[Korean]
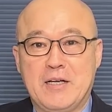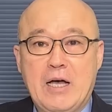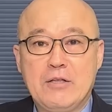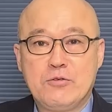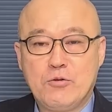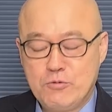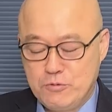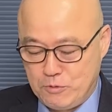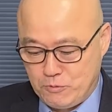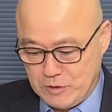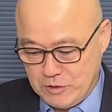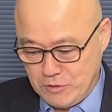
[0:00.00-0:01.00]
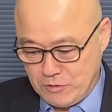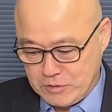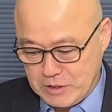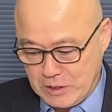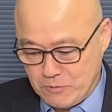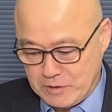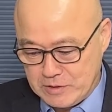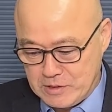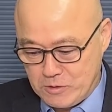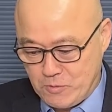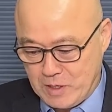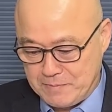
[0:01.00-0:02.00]
한동훈 원희룡 장관
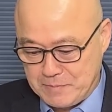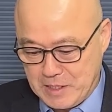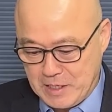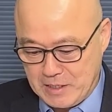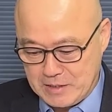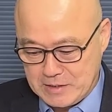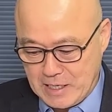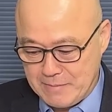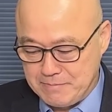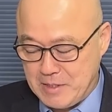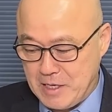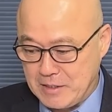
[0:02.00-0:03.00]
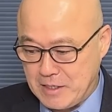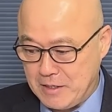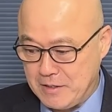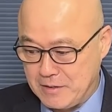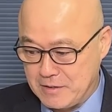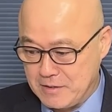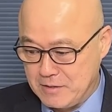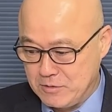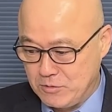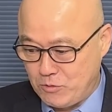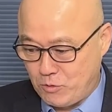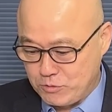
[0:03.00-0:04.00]
등과 함께 3대 개혁,
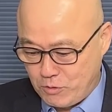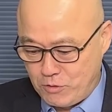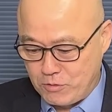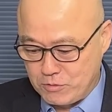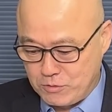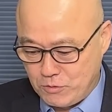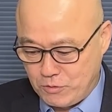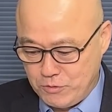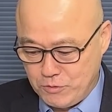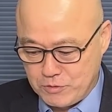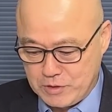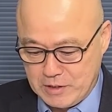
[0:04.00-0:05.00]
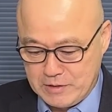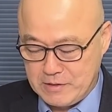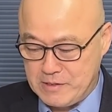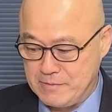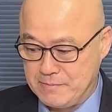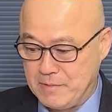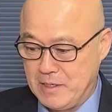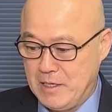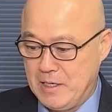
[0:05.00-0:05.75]
노동, 교육, 연금,